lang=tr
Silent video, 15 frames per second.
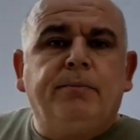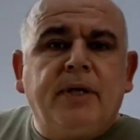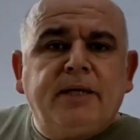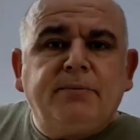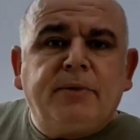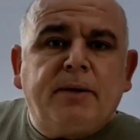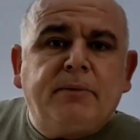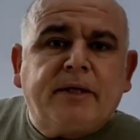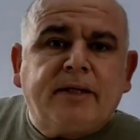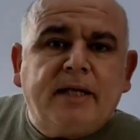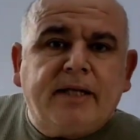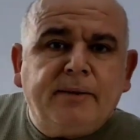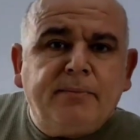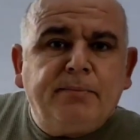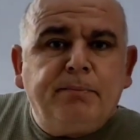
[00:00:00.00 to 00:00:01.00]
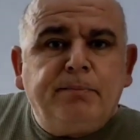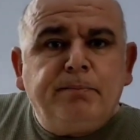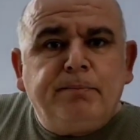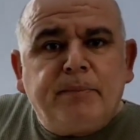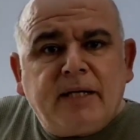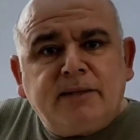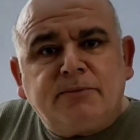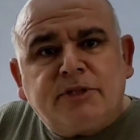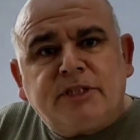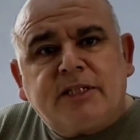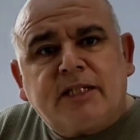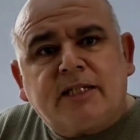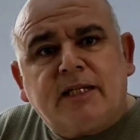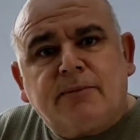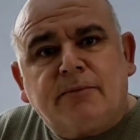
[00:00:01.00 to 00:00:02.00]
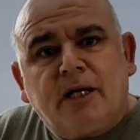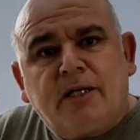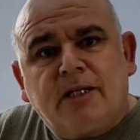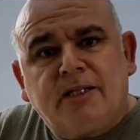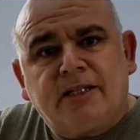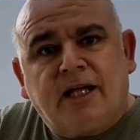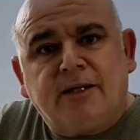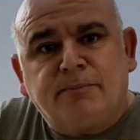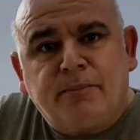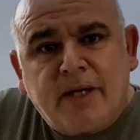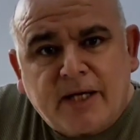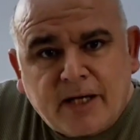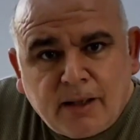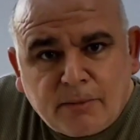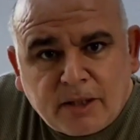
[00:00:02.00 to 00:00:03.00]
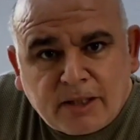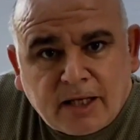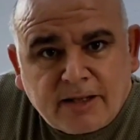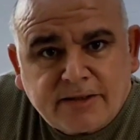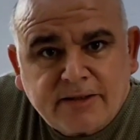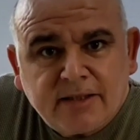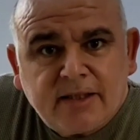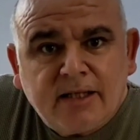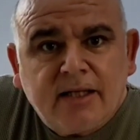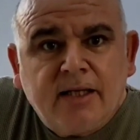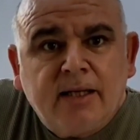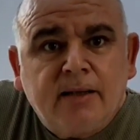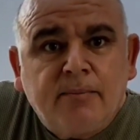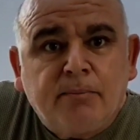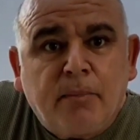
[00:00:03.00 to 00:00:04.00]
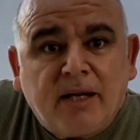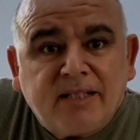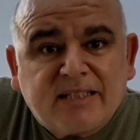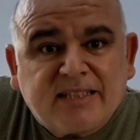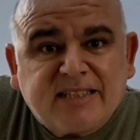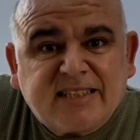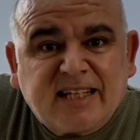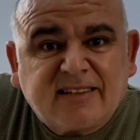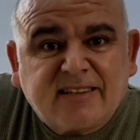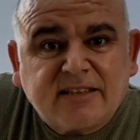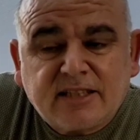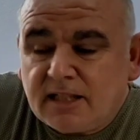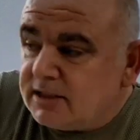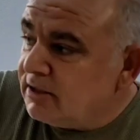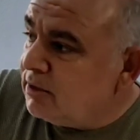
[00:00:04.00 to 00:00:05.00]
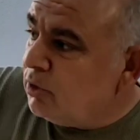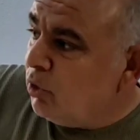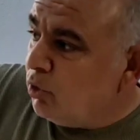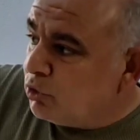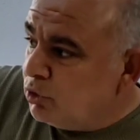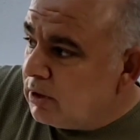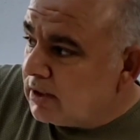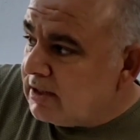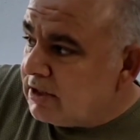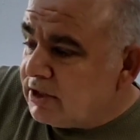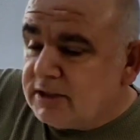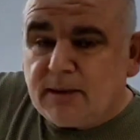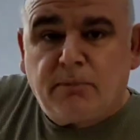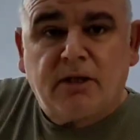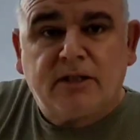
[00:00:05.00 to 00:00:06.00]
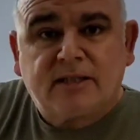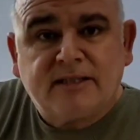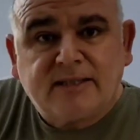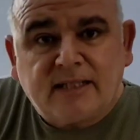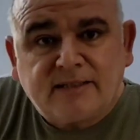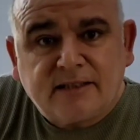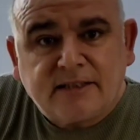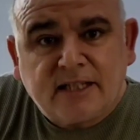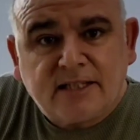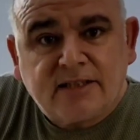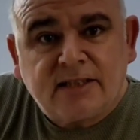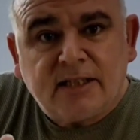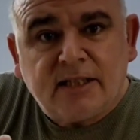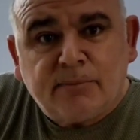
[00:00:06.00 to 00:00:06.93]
Benim Yemeklerim, Benim Çiçeklerim kanalından merhabalar. Balık kızartacağız. Odun ateşinde balık kızartacağız.